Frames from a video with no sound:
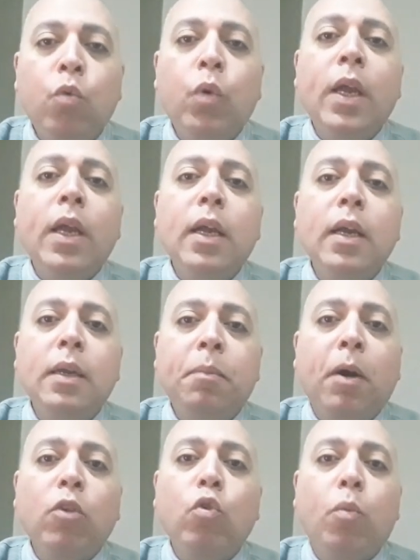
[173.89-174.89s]

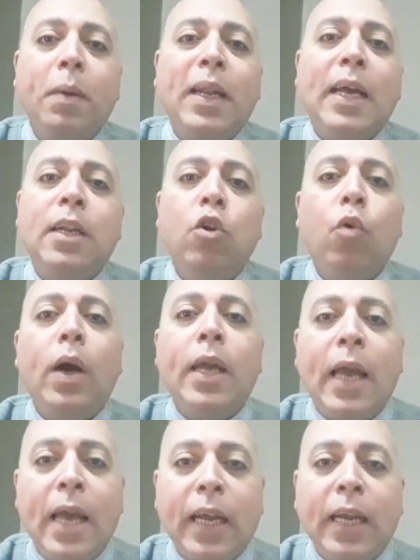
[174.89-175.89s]
وبرضه بدا ان هو
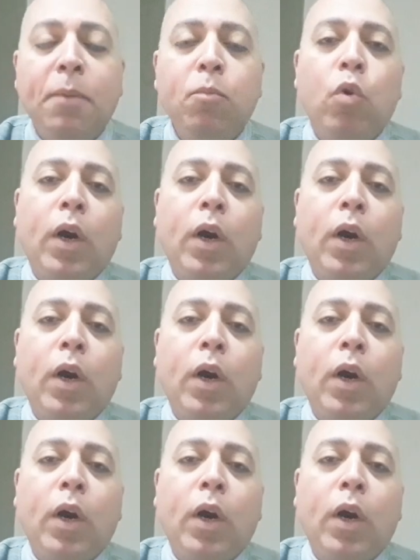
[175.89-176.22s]
يهاجم